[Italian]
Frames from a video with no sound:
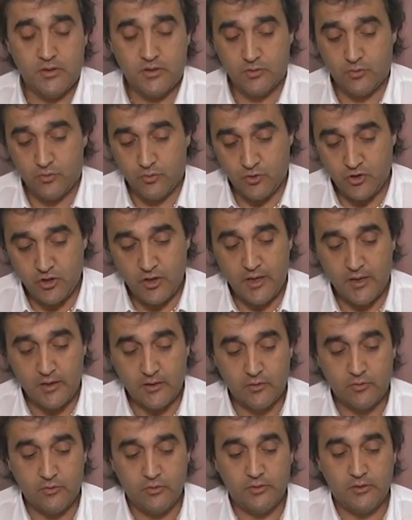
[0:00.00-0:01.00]
sono
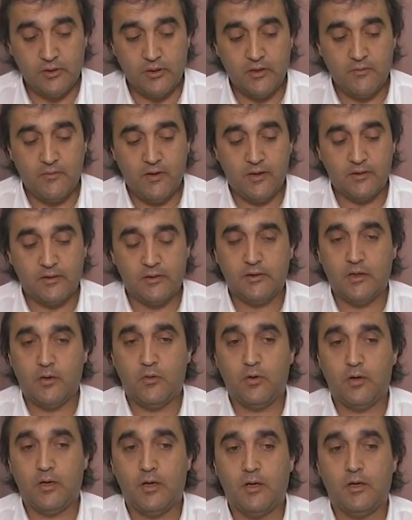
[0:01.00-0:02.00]
certo, è derivata da
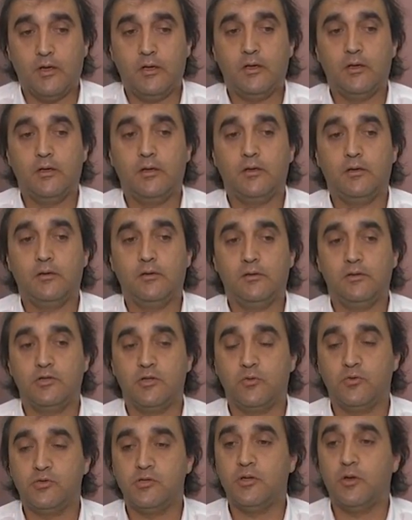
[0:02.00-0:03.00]
una
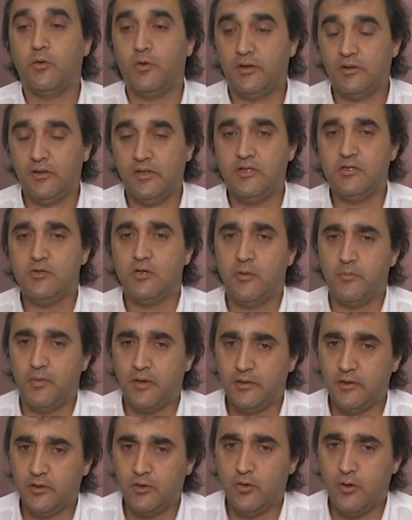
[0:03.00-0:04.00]
diciamo così, da un'attenzione
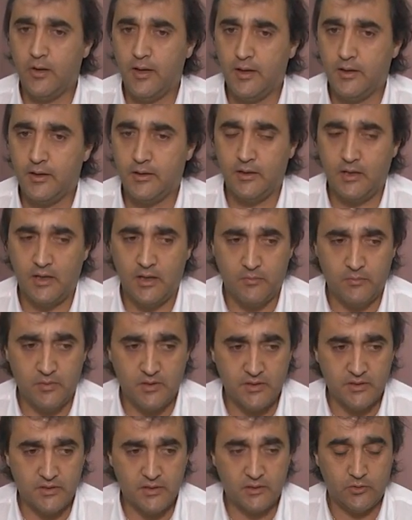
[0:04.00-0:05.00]
particolare degli
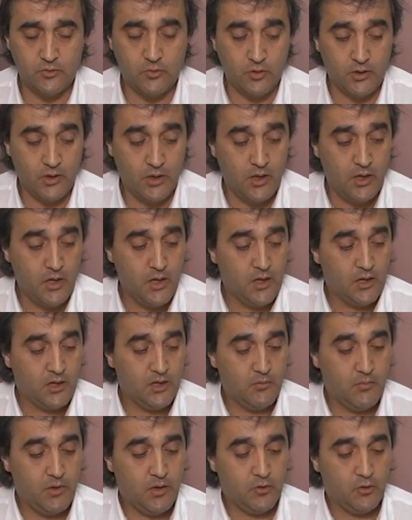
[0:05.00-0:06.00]
amministratori
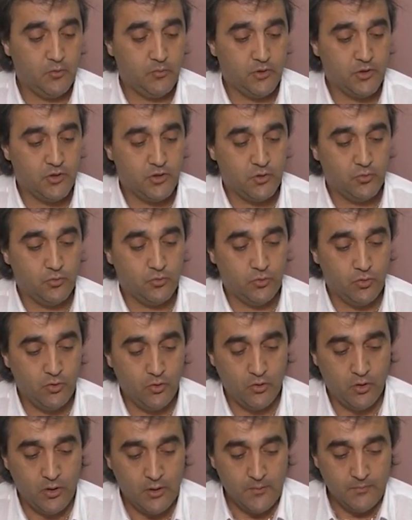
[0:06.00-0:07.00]
che mi hanno preceduto.
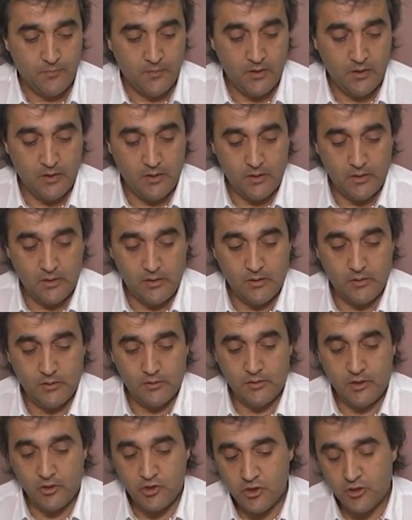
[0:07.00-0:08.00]
Io eh,
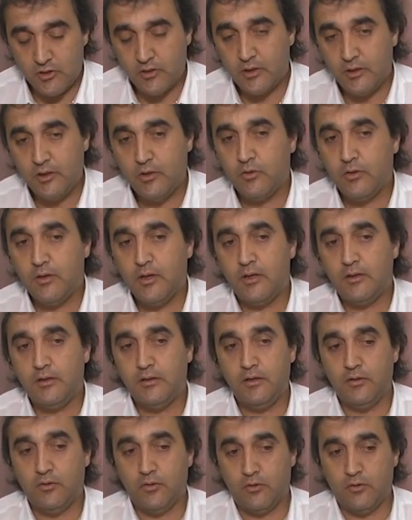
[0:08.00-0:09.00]
da cittadino di
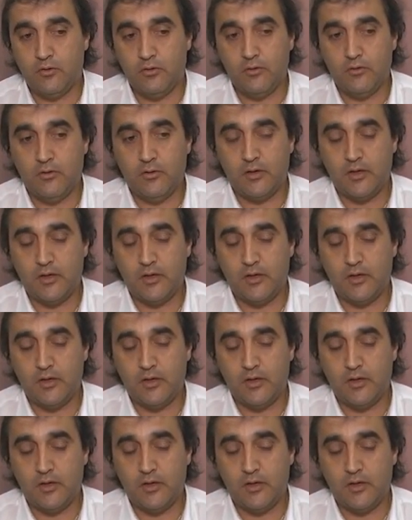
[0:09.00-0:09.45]
Altino eh,